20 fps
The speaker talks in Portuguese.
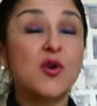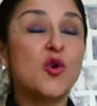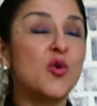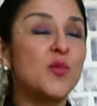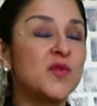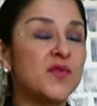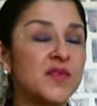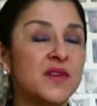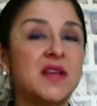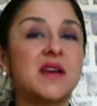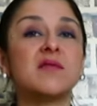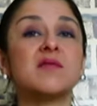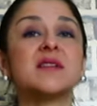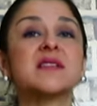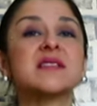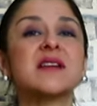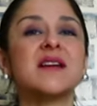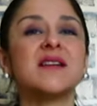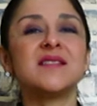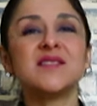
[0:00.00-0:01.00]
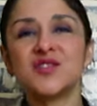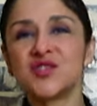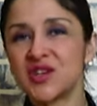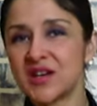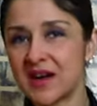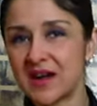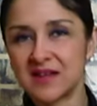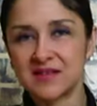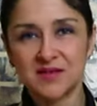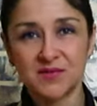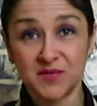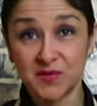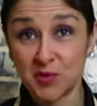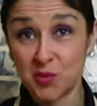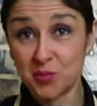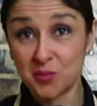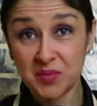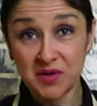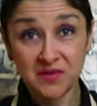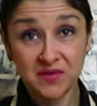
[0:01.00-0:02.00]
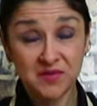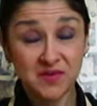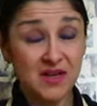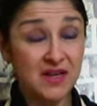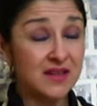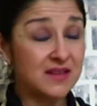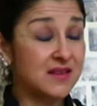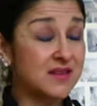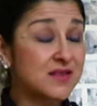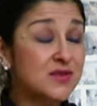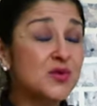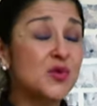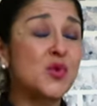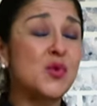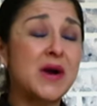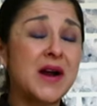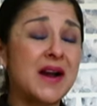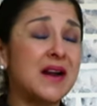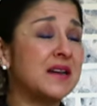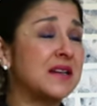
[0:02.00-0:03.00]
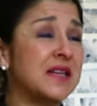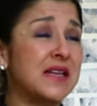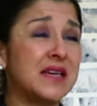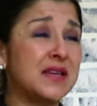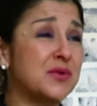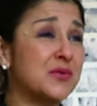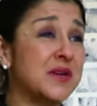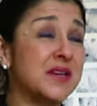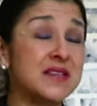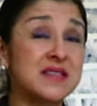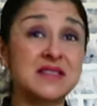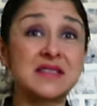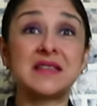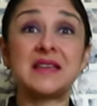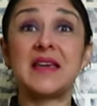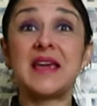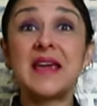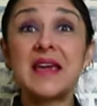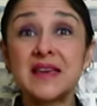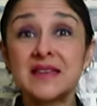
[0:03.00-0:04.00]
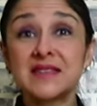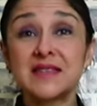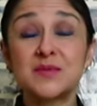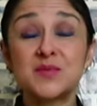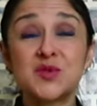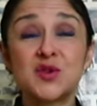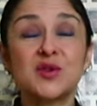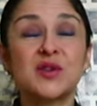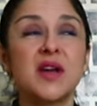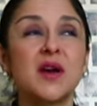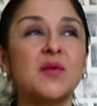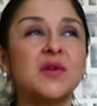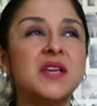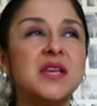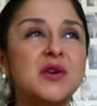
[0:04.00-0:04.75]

Como eu falei, com as carnes de caça ficam perfeitas. Com o carneiro é assim, excepcional.